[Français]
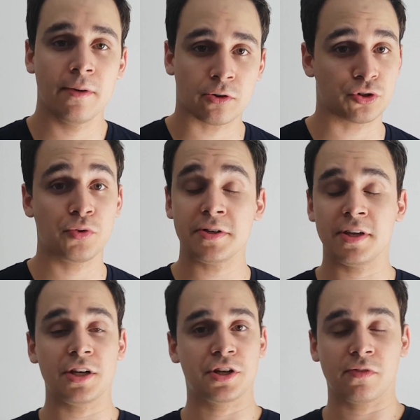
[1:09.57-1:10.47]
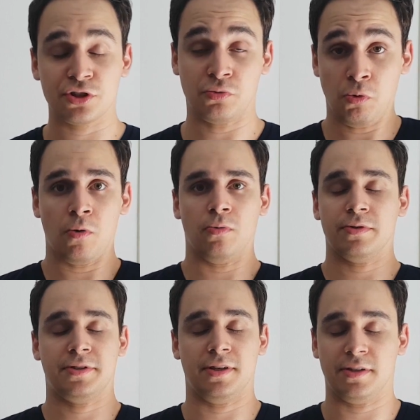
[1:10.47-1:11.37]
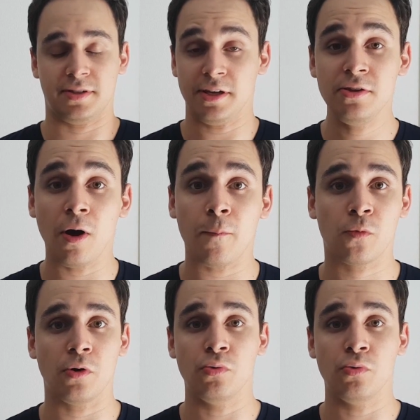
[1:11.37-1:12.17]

Quand je vois ça à chaque fois, je dis waouh, c'est énorme quoi.